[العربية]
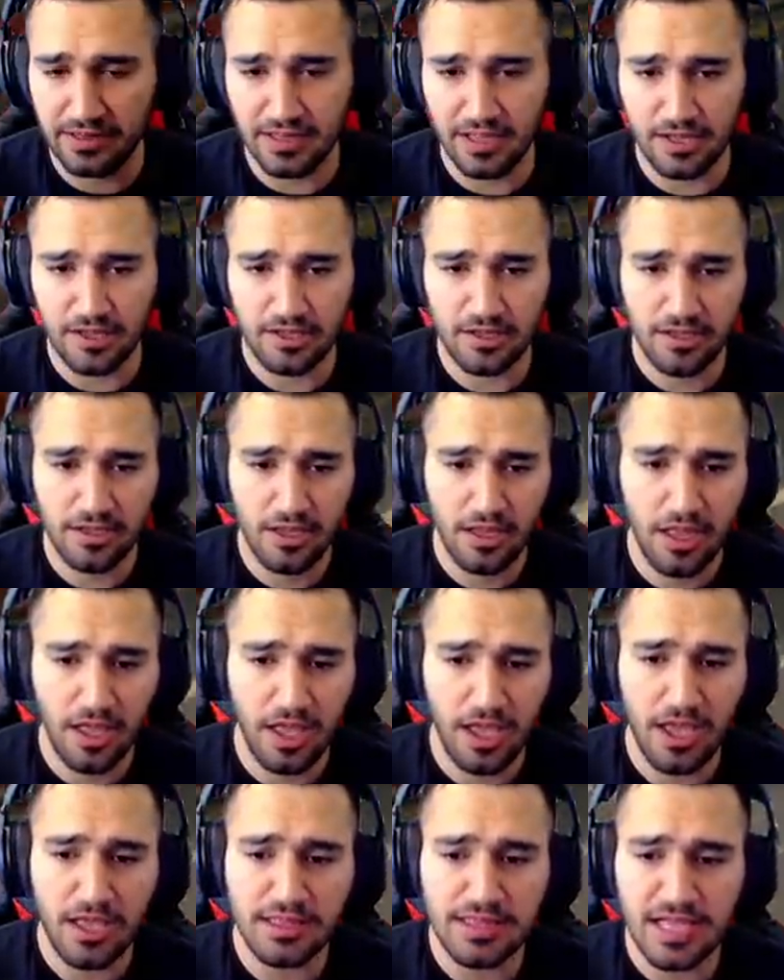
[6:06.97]
نطلع
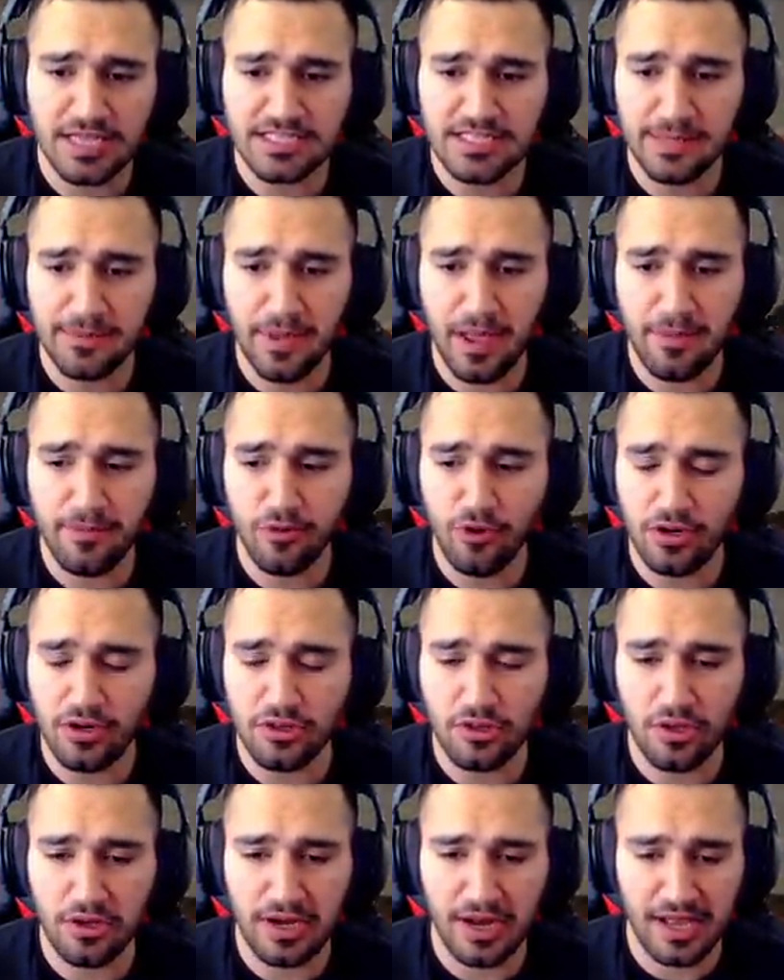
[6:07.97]
خلينا نطلع شباب ونروح
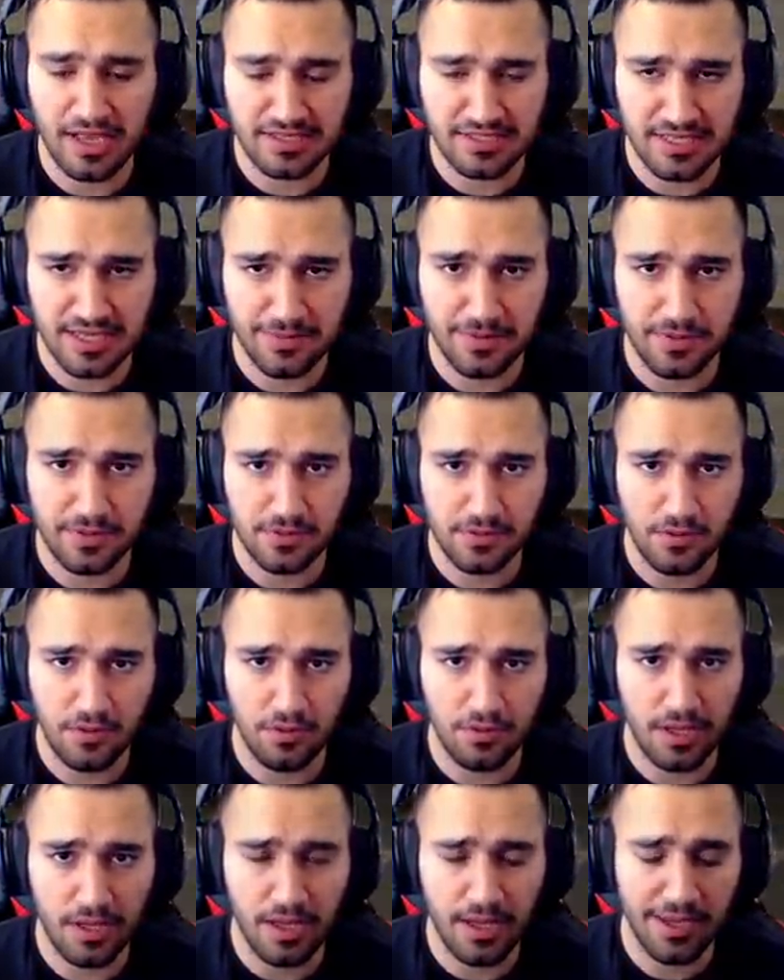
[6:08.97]
ندخل على حسابي
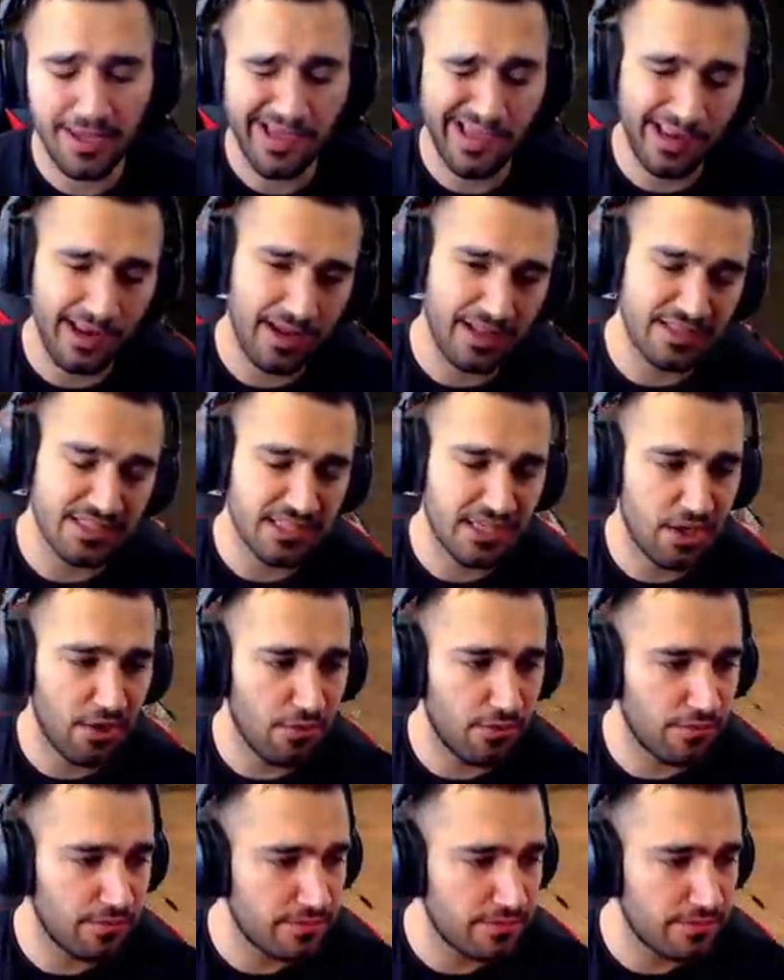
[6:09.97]
اوكي يلا ليتس جو